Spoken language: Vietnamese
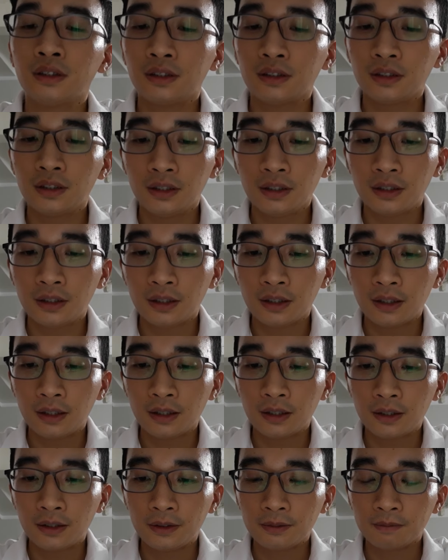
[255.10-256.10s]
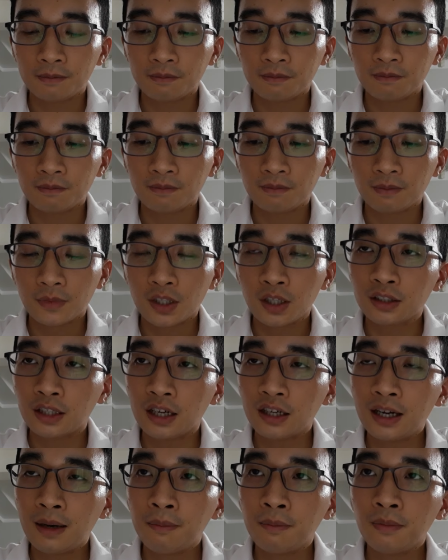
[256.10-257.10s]
Thì từ
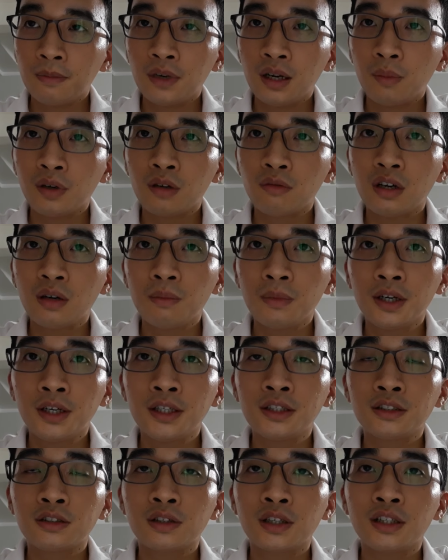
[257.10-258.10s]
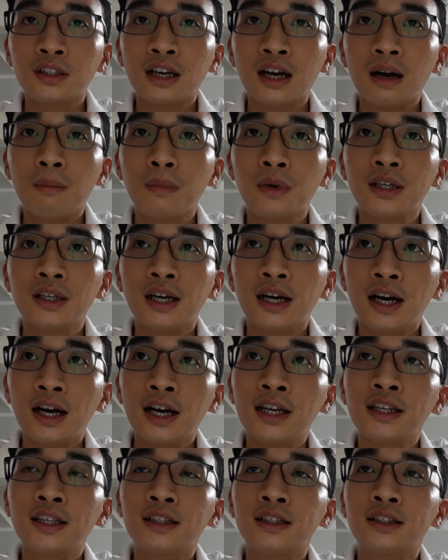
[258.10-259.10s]
tháng 5 năm 2020 cho đến tháng
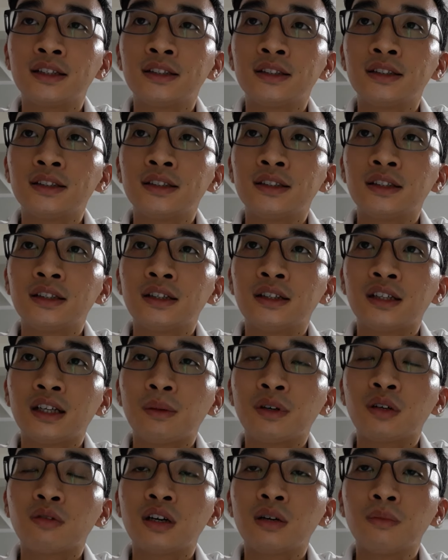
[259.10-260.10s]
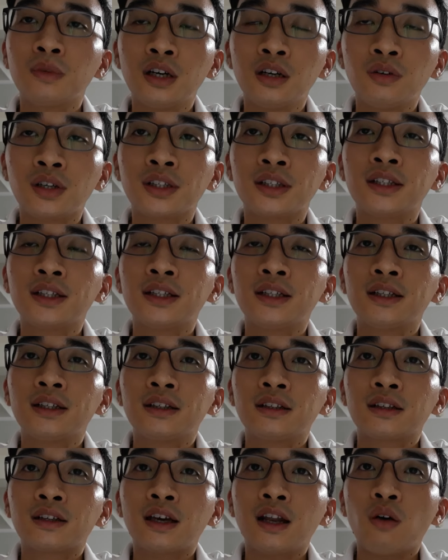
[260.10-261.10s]
12 năm 2020 luôn,
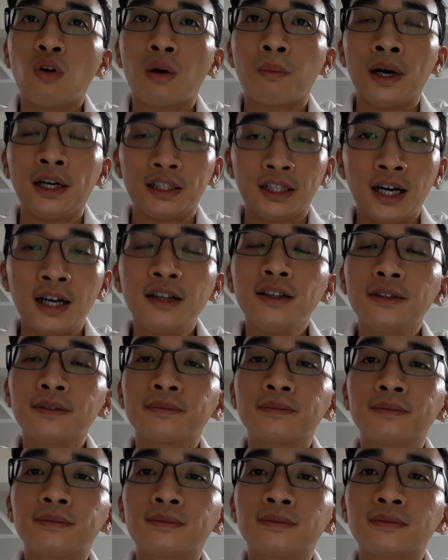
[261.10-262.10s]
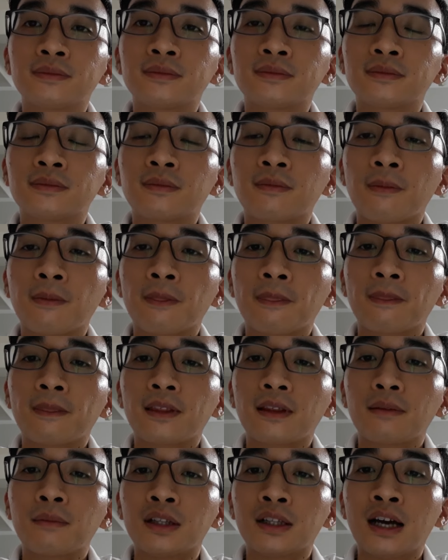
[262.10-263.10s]
nghĩa là khoảng 7 tháng.
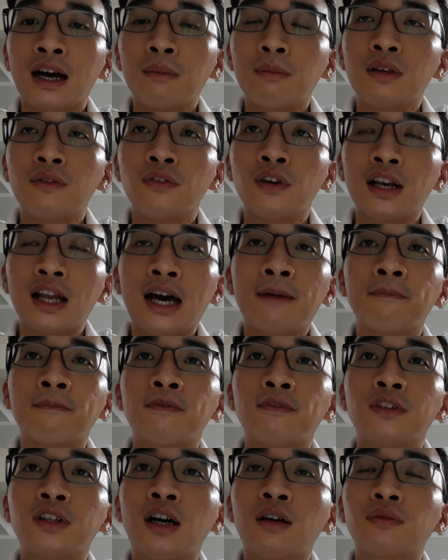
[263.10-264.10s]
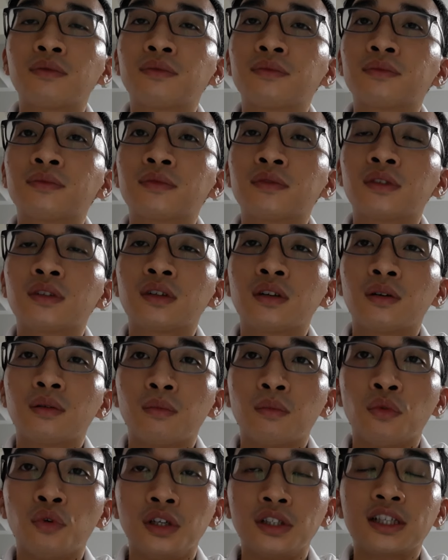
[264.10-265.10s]
7 tháng mình vừa làm vừa học.
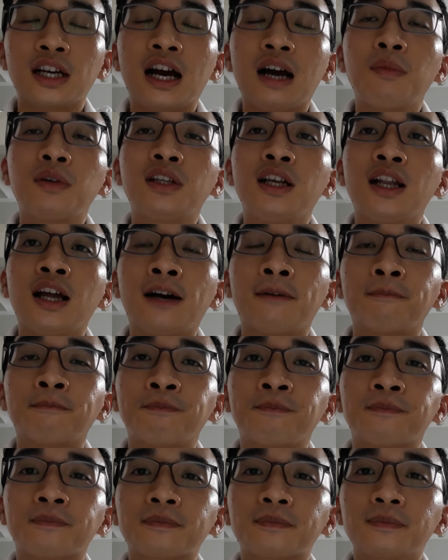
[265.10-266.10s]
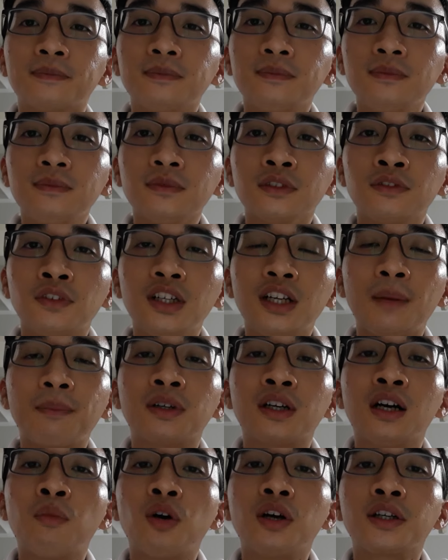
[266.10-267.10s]
Buổi sáng mình đi làm vẫn gặp
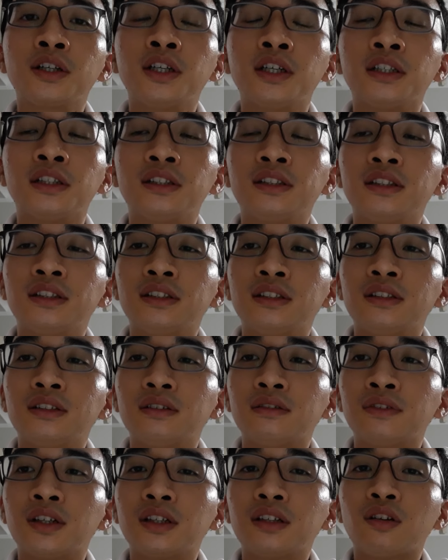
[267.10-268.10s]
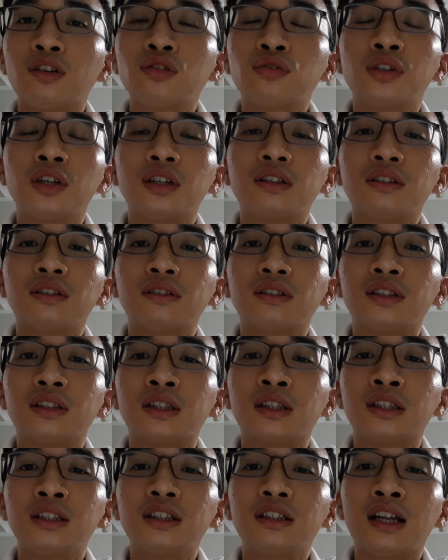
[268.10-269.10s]
gỡ mọi người, vẫn nói chuyện,
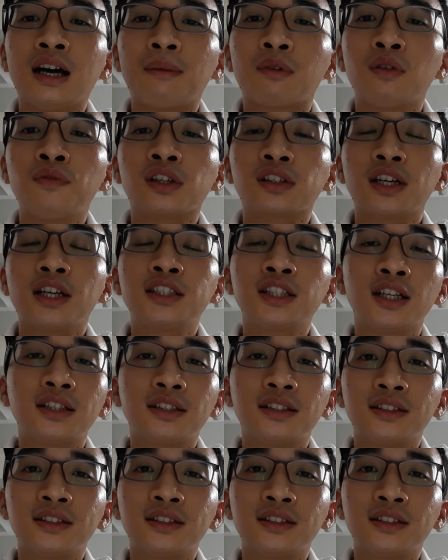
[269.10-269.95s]
làm công việc tay chân,